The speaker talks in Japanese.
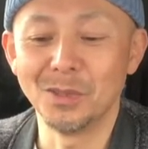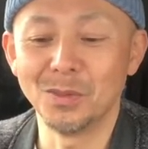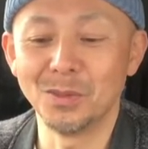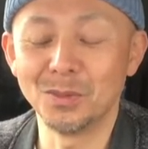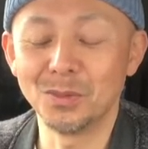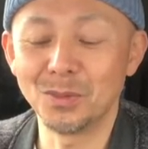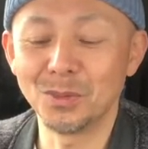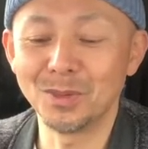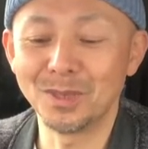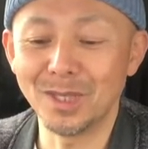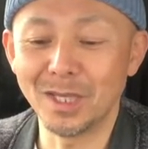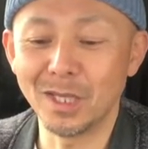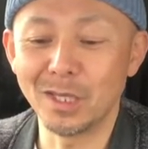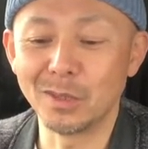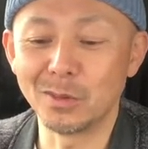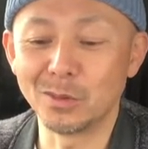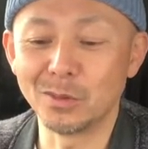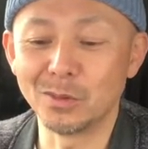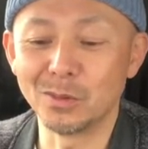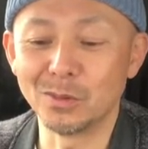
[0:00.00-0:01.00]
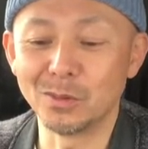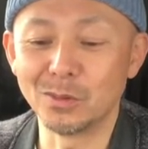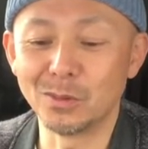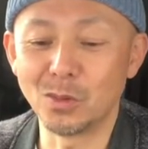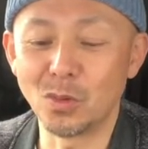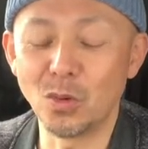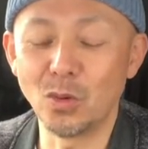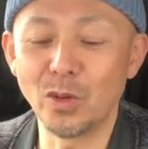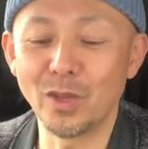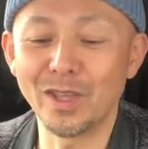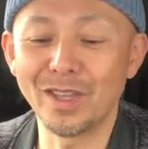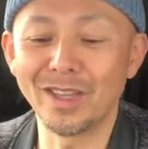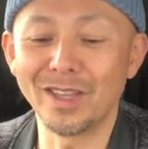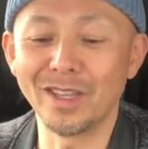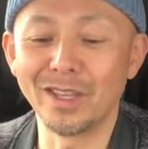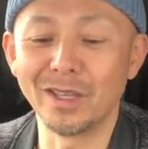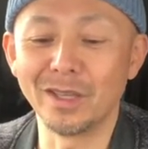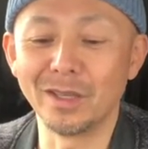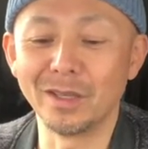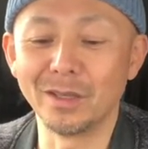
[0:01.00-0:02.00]
本当にね、あの
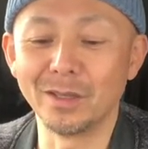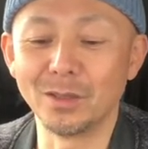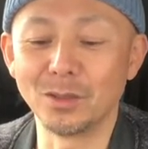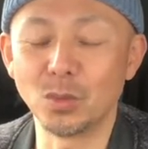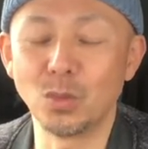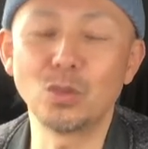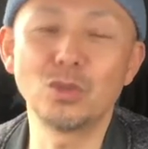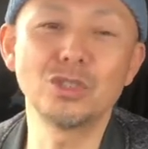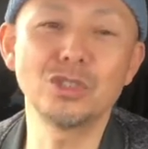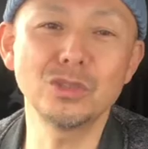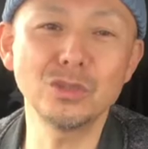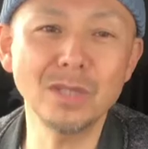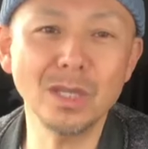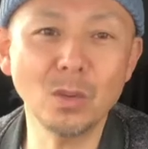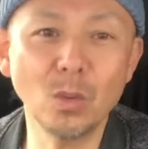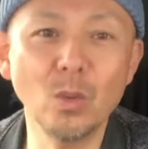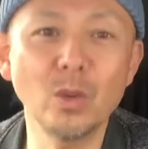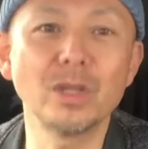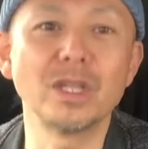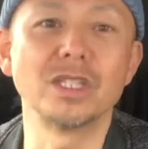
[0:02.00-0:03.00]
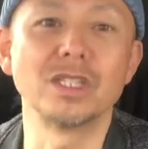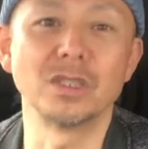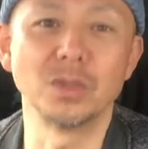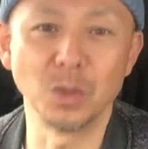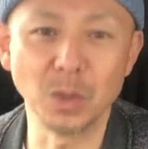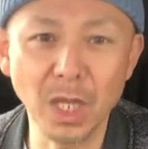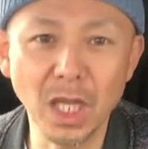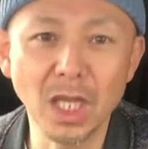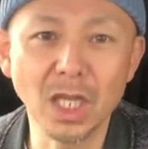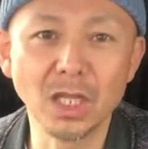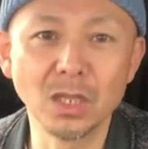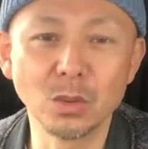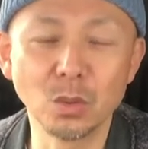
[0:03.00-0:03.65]
声、特殊な声ですよね。